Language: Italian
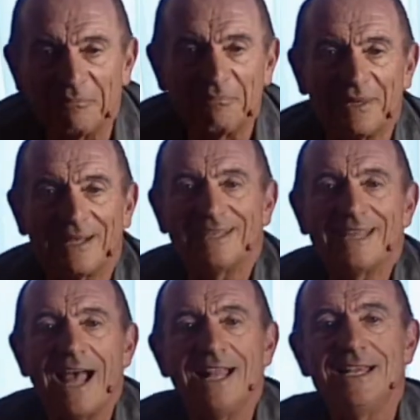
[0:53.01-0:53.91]
per
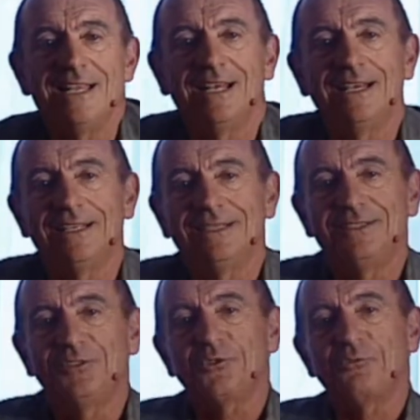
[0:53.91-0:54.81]
l'Italia,
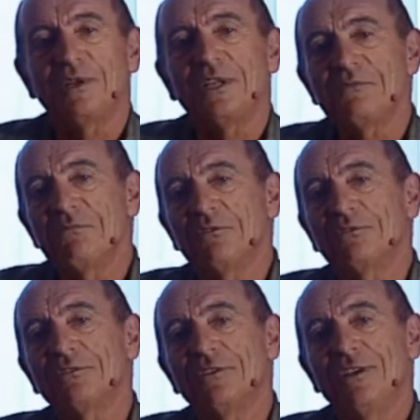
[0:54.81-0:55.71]
in giro per il
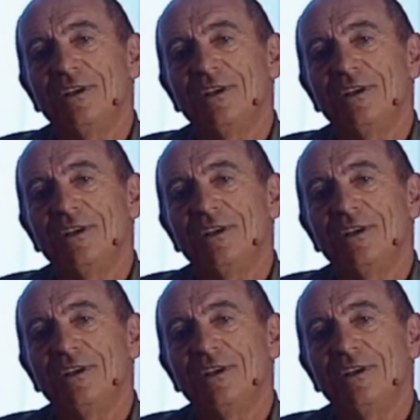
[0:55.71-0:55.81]
mondo,